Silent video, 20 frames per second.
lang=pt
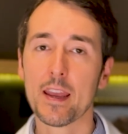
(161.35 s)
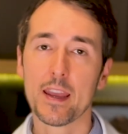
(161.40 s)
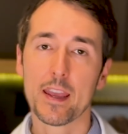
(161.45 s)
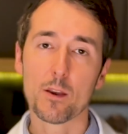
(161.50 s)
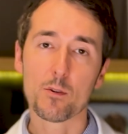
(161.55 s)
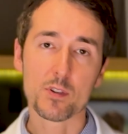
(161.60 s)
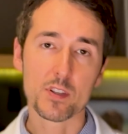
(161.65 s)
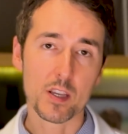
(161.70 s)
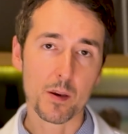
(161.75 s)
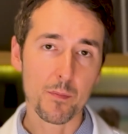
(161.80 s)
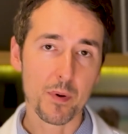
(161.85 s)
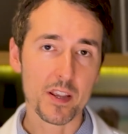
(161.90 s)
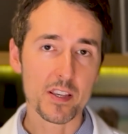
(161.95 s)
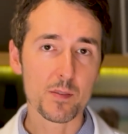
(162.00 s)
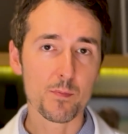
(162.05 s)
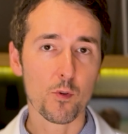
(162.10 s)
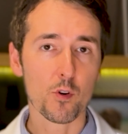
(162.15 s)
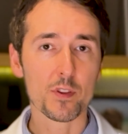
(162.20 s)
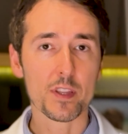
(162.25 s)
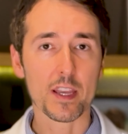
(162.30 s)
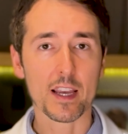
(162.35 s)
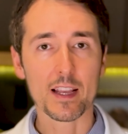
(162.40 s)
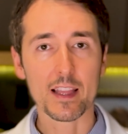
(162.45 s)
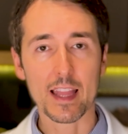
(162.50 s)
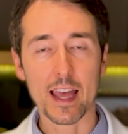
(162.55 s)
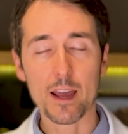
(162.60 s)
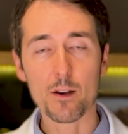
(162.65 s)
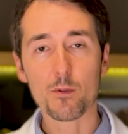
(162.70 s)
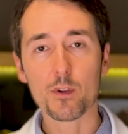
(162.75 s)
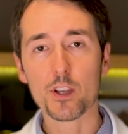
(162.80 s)
Eu sempre respondo, é
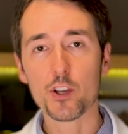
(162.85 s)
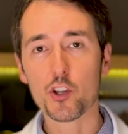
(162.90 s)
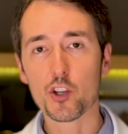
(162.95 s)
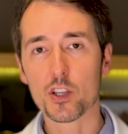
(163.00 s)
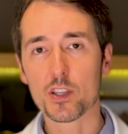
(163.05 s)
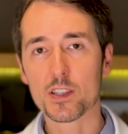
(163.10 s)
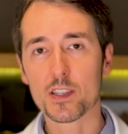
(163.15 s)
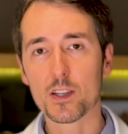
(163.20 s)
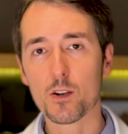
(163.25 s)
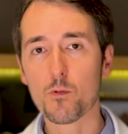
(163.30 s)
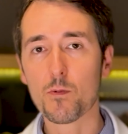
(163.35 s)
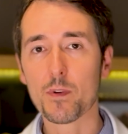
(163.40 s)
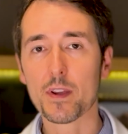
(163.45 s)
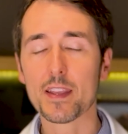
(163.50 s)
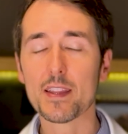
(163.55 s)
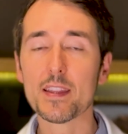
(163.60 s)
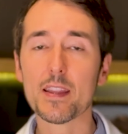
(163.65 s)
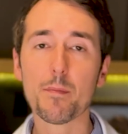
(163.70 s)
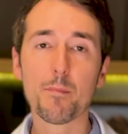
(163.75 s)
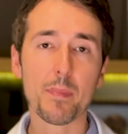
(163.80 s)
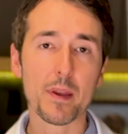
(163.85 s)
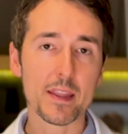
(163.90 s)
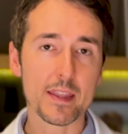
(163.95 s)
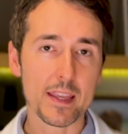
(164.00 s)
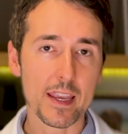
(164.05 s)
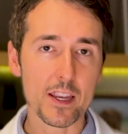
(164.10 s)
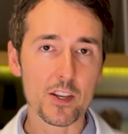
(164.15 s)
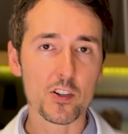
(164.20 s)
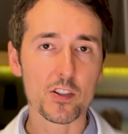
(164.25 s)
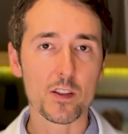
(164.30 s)
claro que injeção,
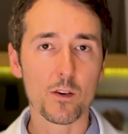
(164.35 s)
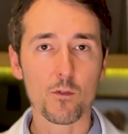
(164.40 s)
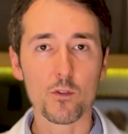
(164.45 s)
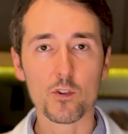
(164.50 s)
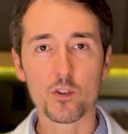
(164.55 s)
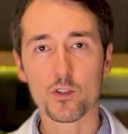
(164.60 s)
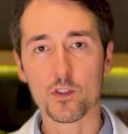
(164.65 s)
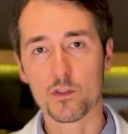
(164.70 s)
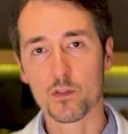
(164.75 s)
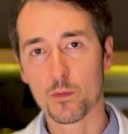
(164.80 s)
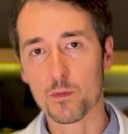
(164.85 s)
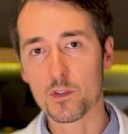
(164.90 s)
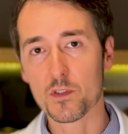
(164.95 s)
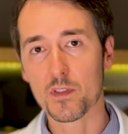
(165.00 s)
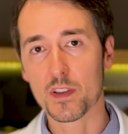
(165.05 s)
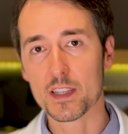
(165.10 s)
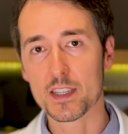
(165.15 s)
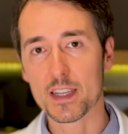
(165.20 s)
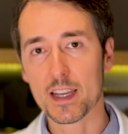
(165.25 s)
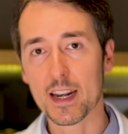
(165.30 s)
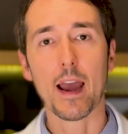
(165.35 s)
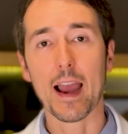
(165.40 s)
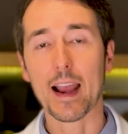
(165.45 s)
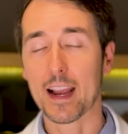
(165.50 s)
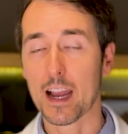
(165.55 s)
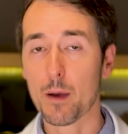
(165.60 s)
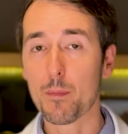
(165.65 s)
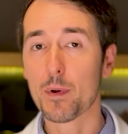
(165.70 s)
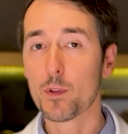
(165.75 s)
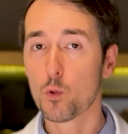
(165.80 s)
independente de onde nós vamos fazer,
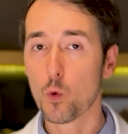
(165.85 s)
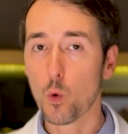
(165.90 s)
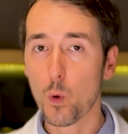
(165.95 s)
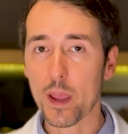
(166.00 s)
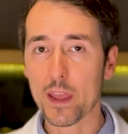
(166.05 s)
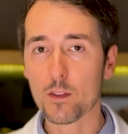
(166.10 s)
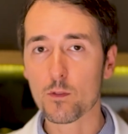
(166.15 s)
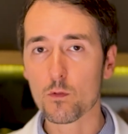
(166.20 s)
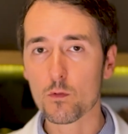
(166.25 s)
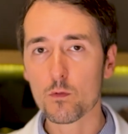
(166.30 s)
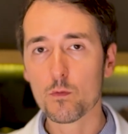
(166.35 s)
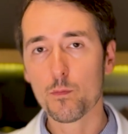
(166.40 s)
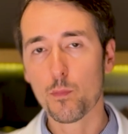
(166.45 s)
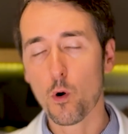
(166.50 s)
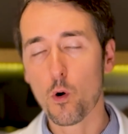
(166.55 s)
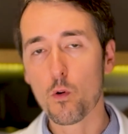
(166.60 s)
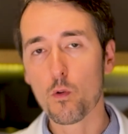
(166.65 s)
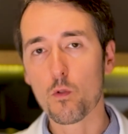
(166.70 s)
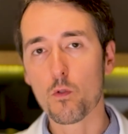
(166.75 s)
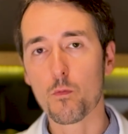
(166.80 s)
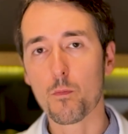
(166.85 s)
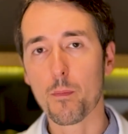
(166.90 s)
acaba doendo um pouco,